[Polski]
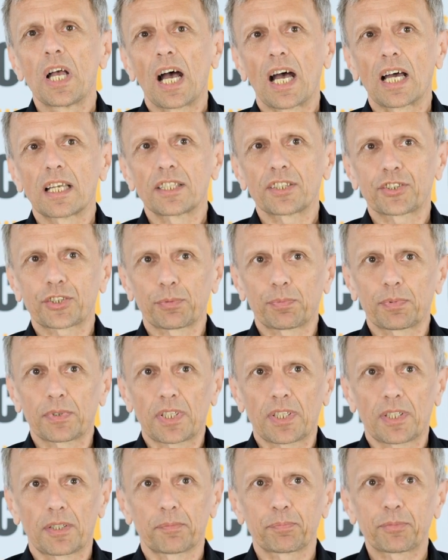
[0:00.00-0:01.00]
ale
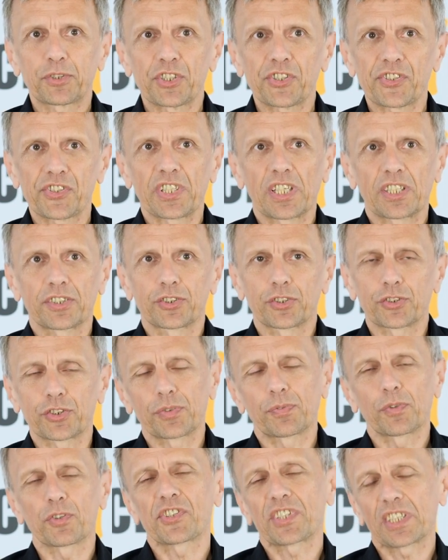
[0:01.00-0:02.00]
trzeba przyznać,
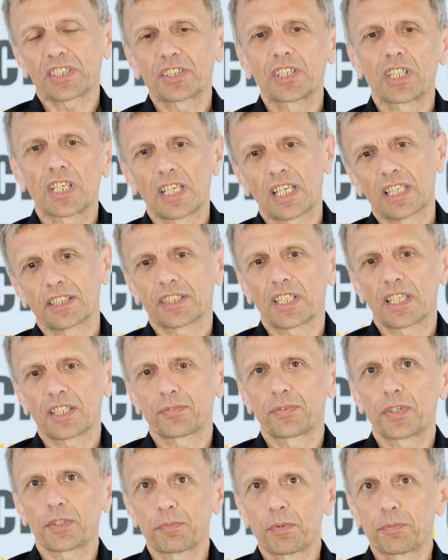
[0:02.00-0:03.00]
że w ostatnich
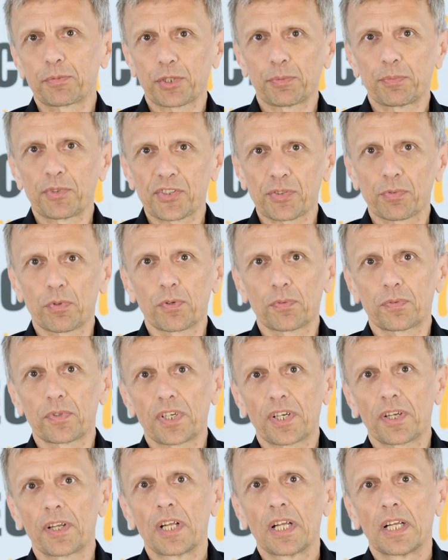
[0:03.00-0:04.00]
latach fermy
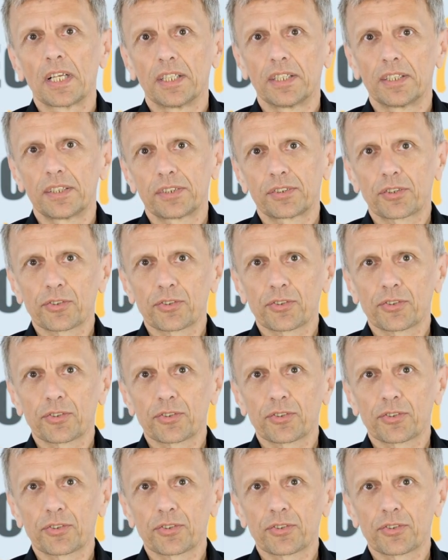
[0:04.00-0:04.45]
przemysłowe e,